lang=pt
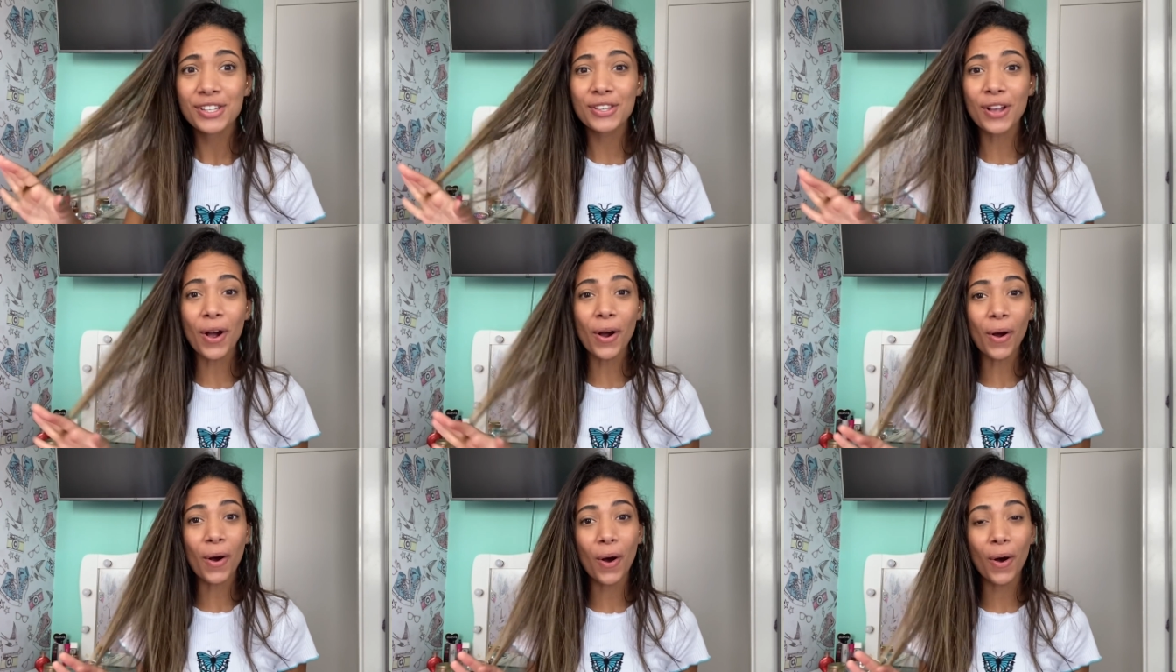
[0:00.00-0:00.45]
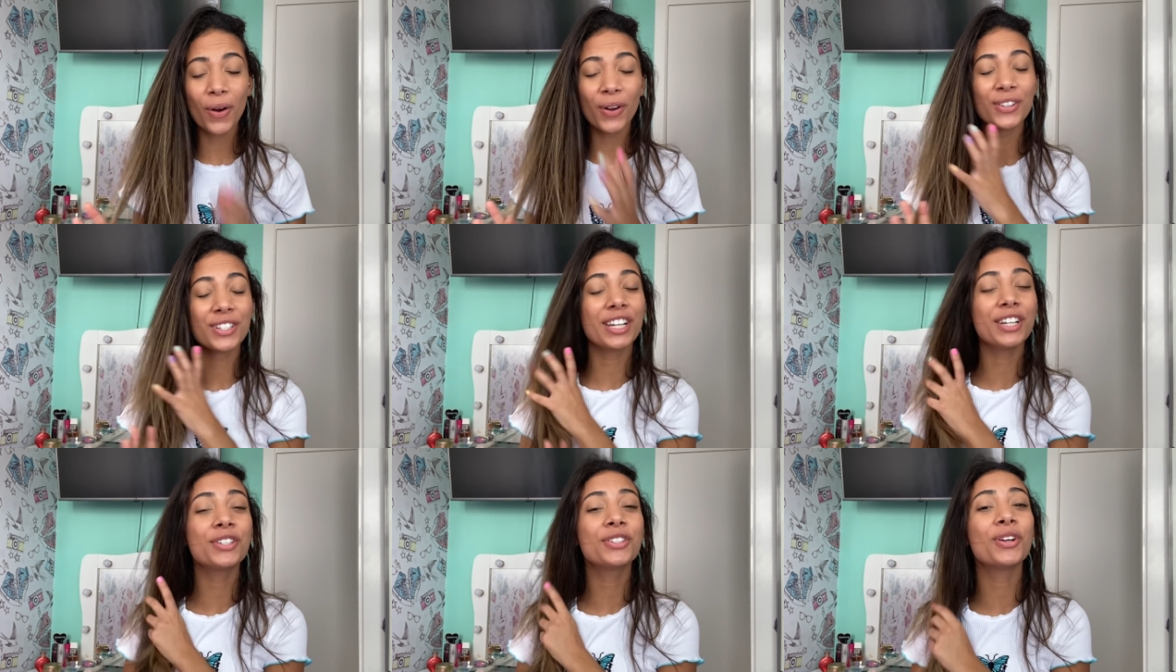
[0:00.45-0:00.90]
Socorro, eu
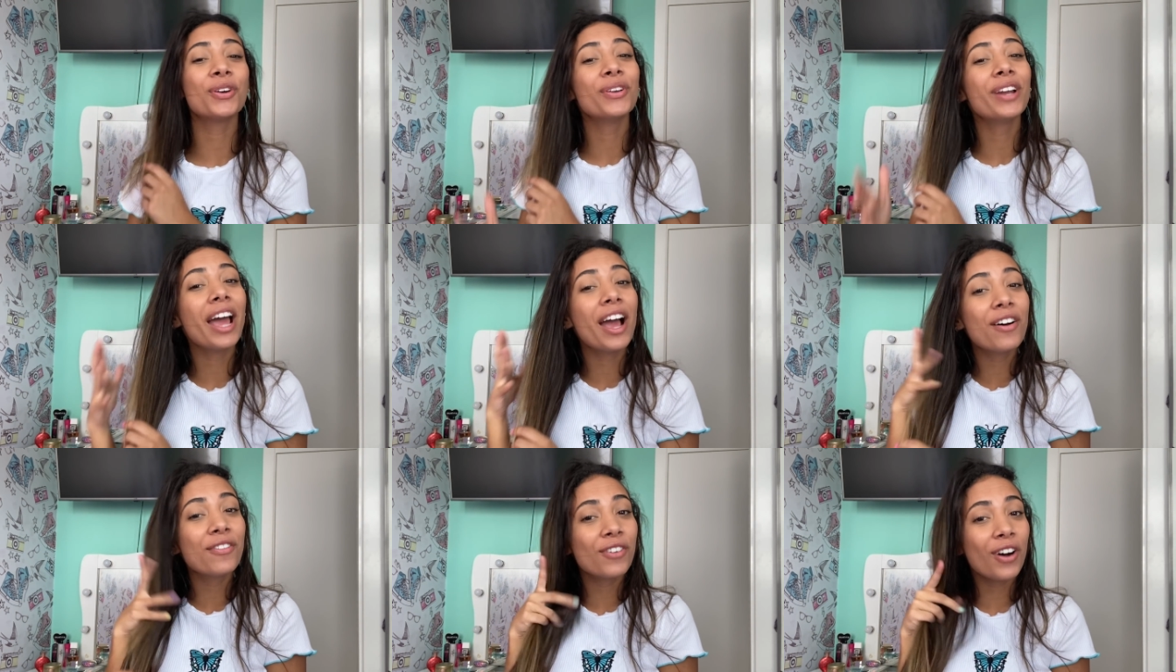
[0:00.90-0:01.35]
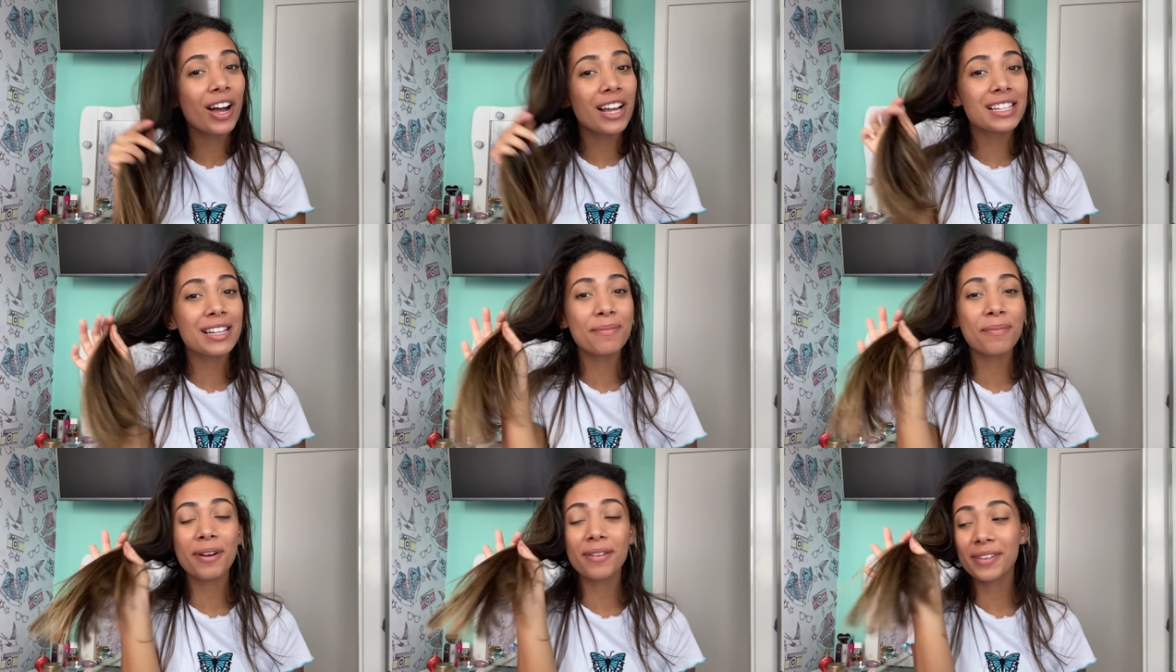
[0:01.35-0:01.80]
já estou
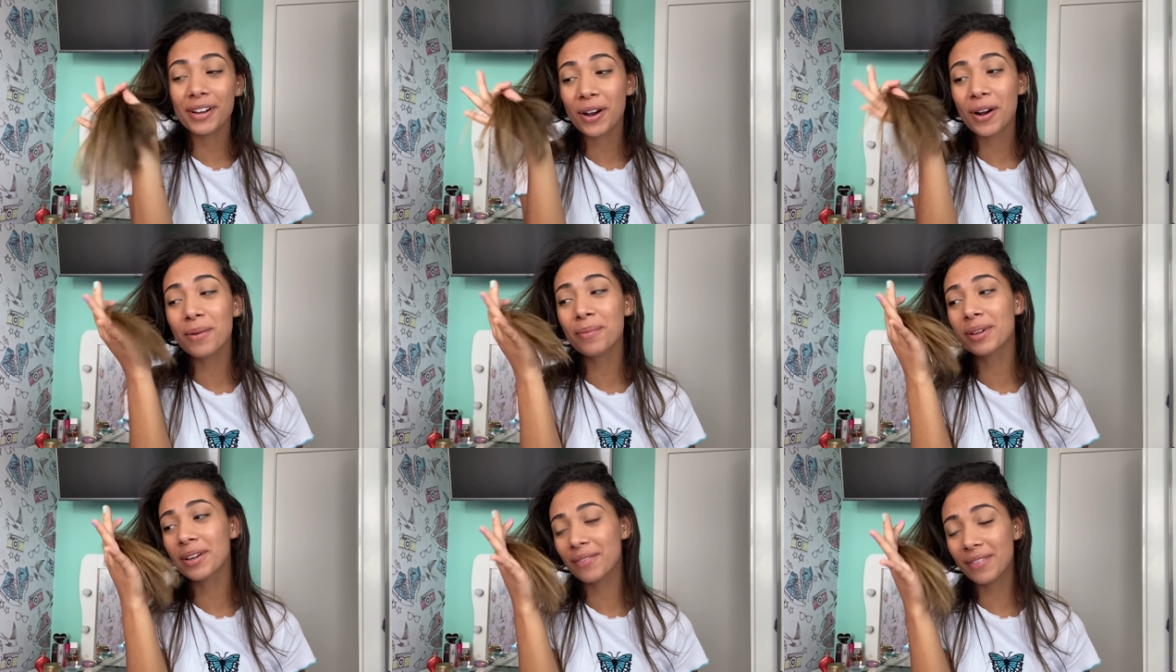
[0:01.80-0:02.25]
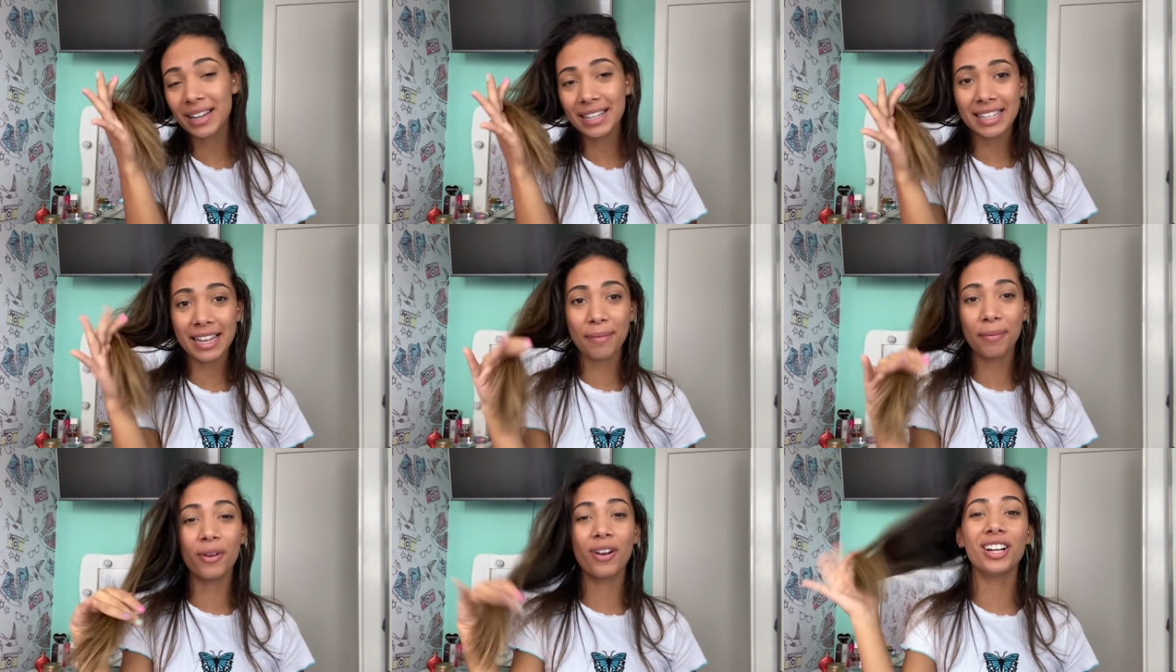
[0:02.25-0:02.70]
nervosa pra ver como que vai ser,
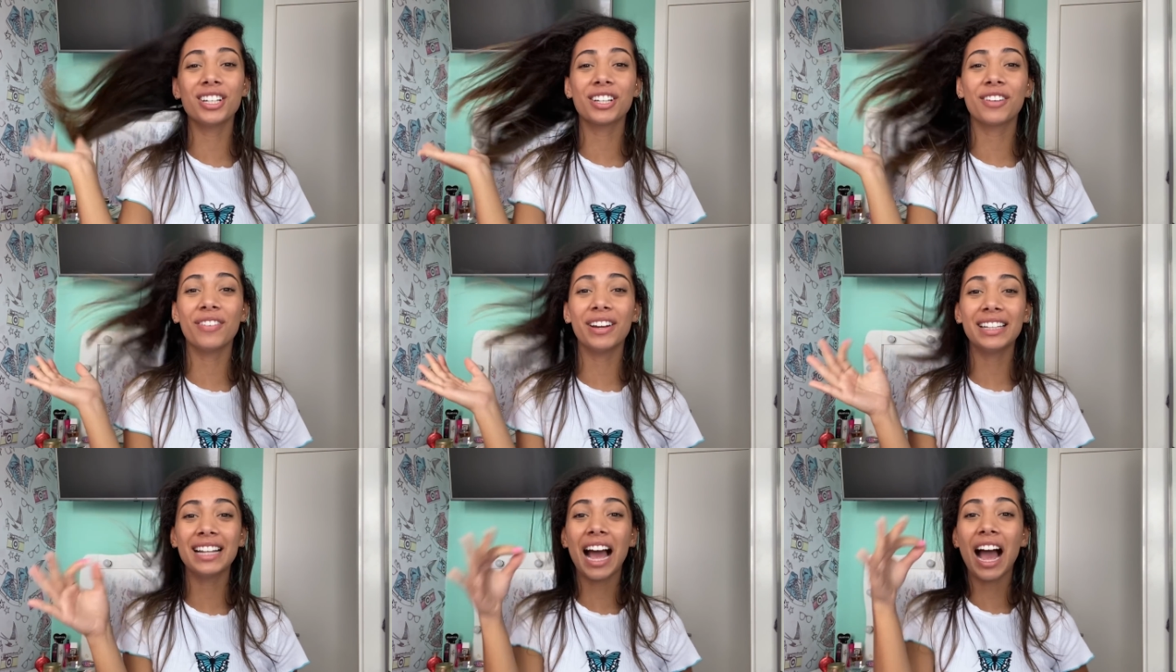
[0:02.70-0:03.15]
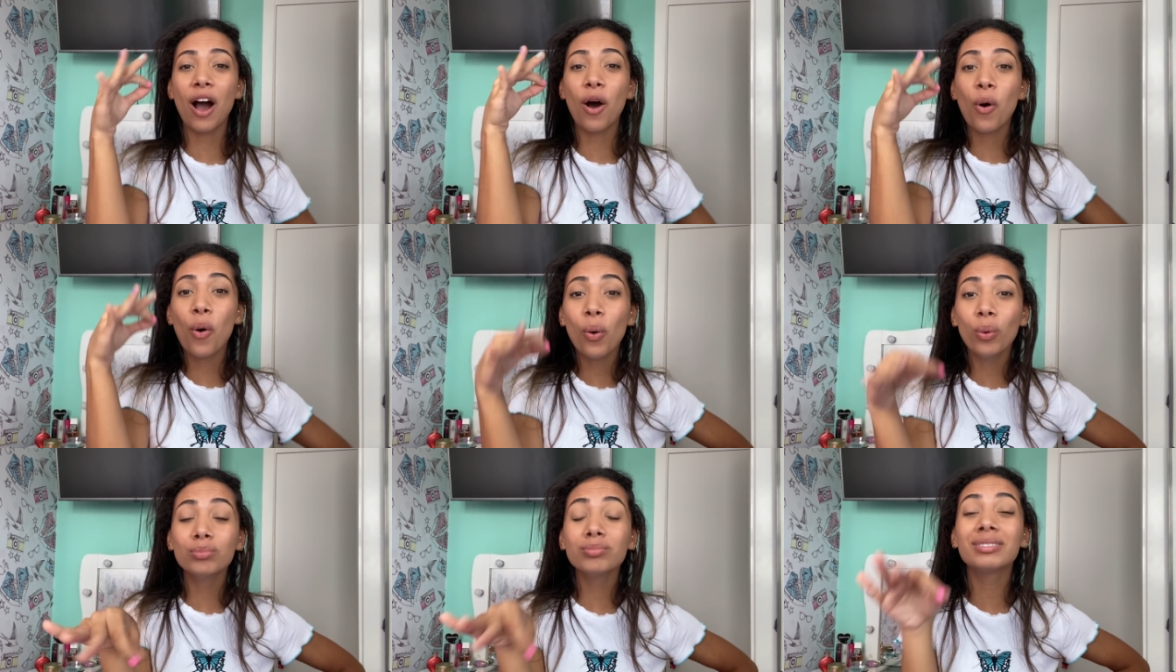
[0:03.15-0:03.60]
porque eu acho que vai dar um